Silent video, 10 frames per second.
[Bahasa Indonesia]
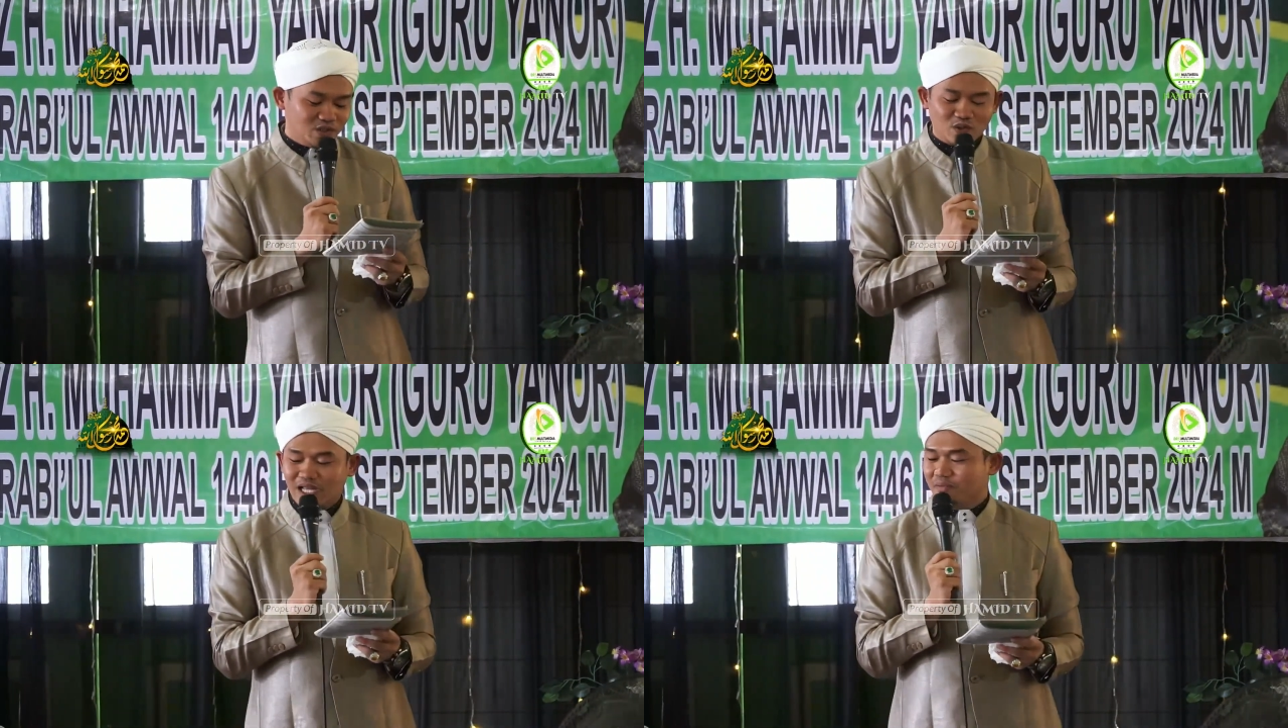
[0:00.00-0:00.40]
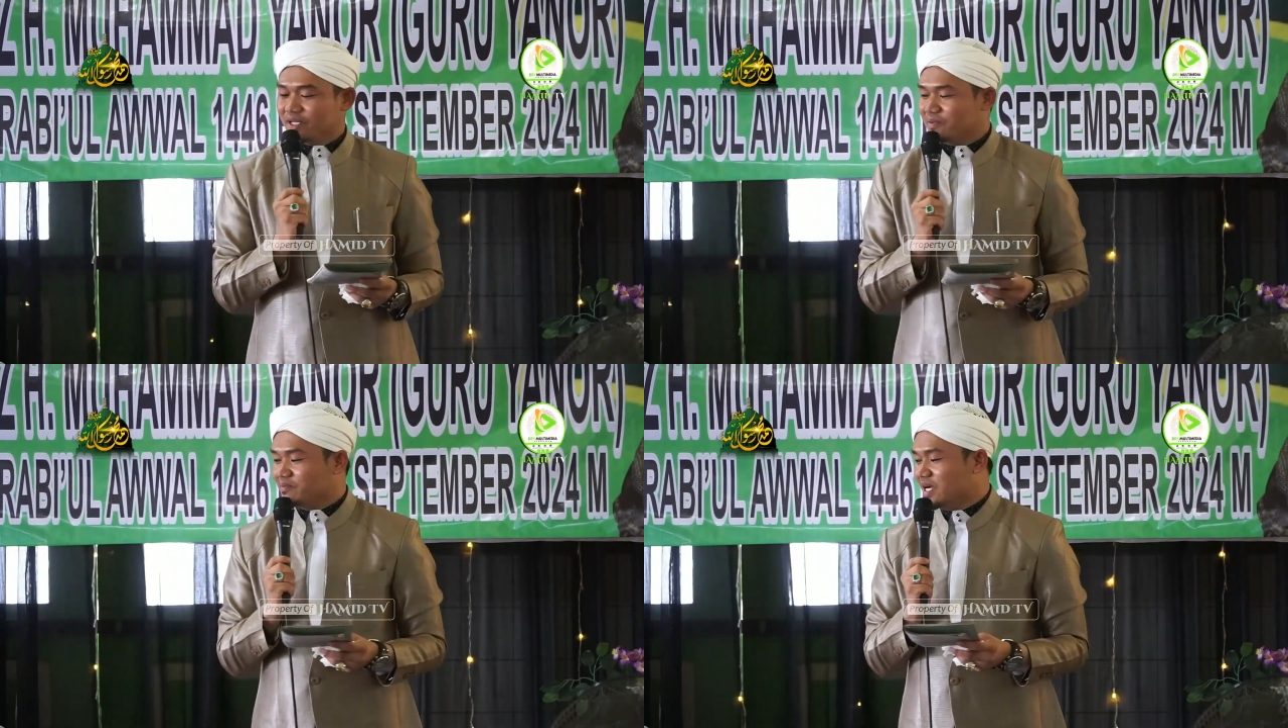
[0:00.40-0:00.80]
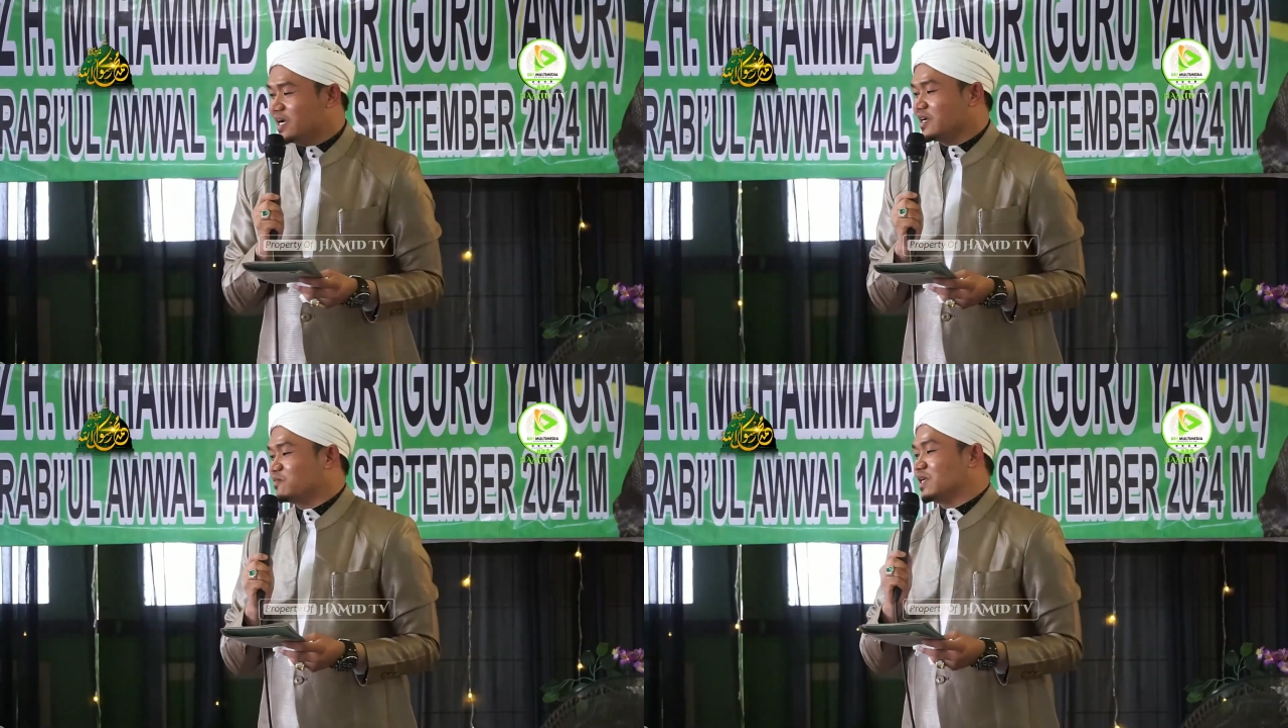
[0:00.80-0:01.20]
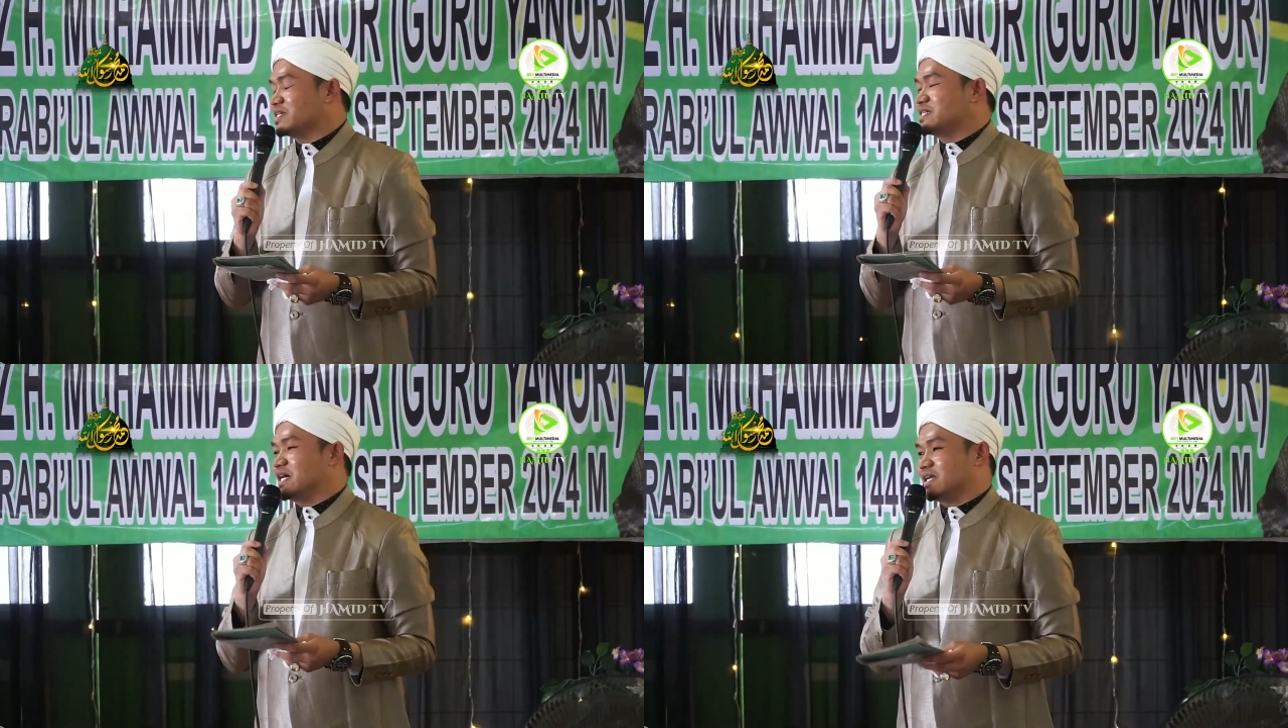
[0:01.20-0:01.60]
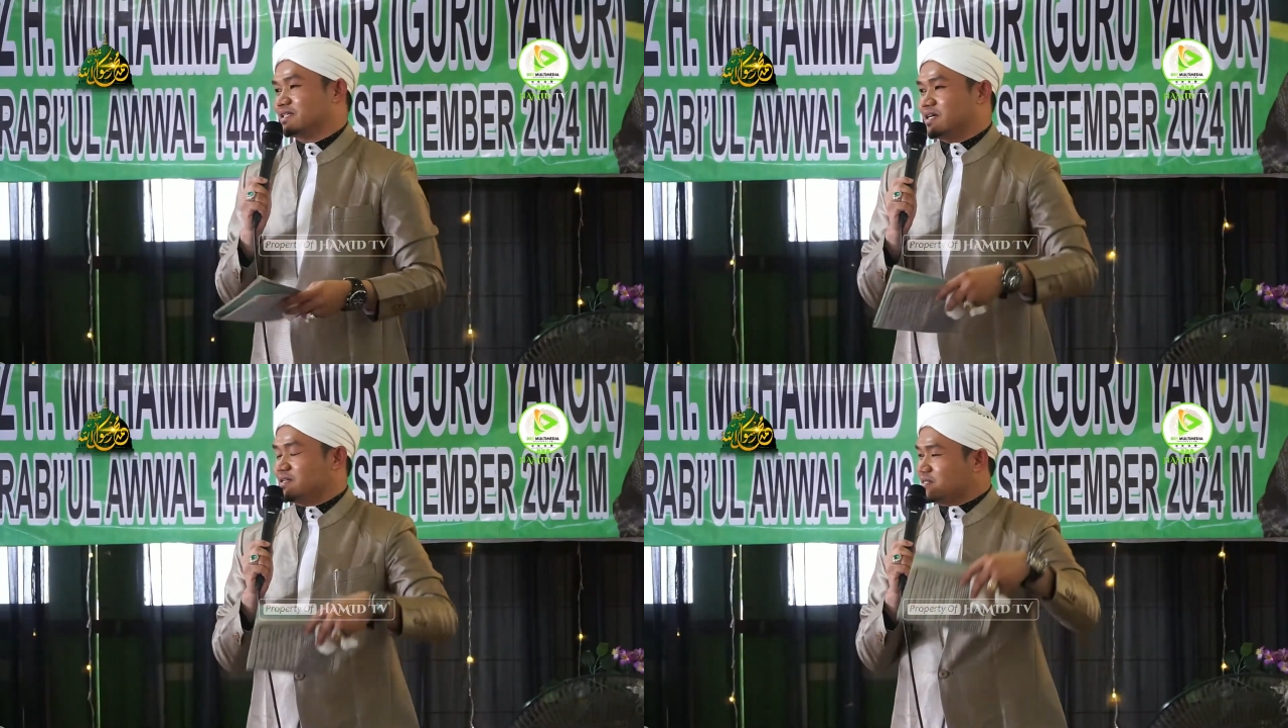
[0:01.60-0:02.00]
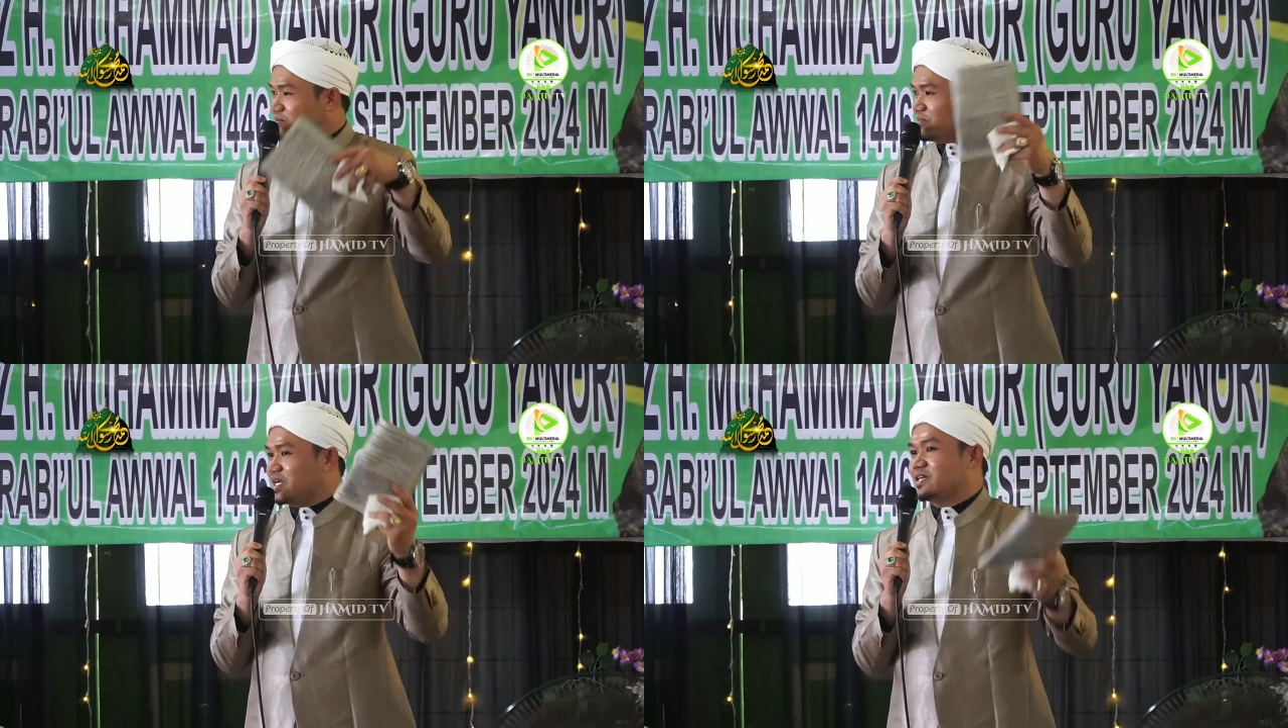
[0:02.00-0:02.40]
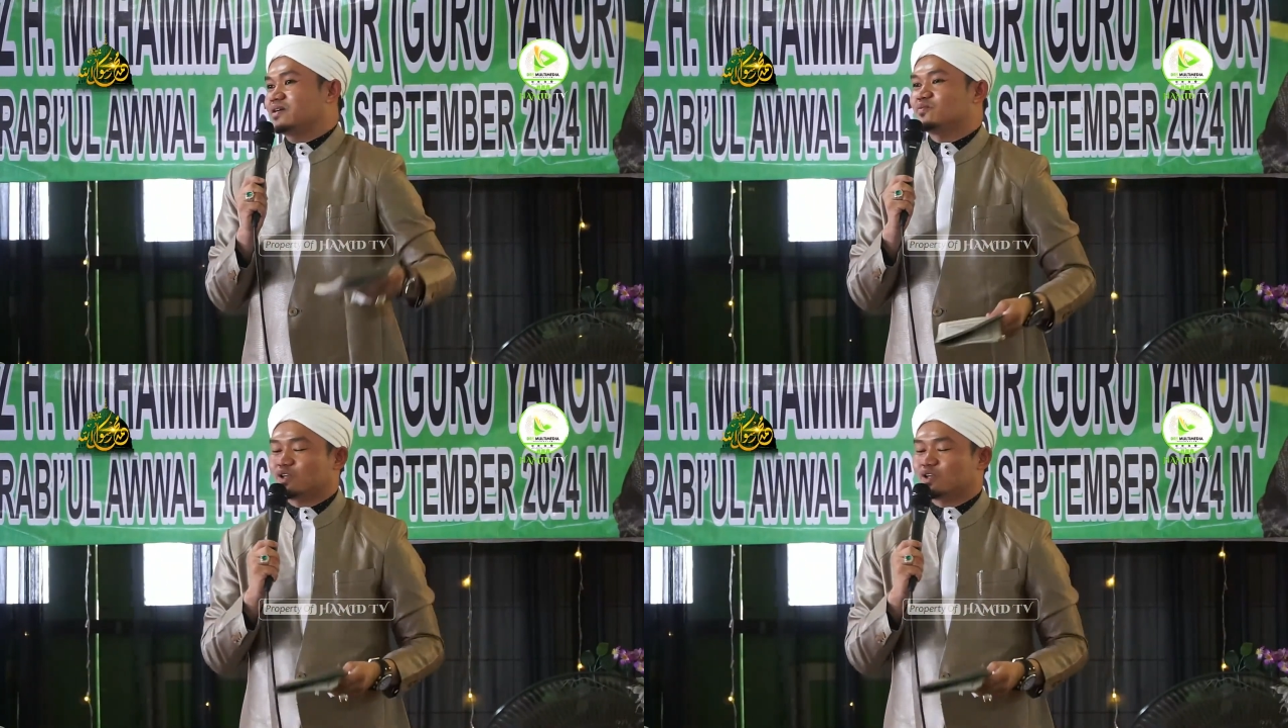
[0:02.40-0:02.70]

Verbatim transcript: tulak di mulai Jakarta sampai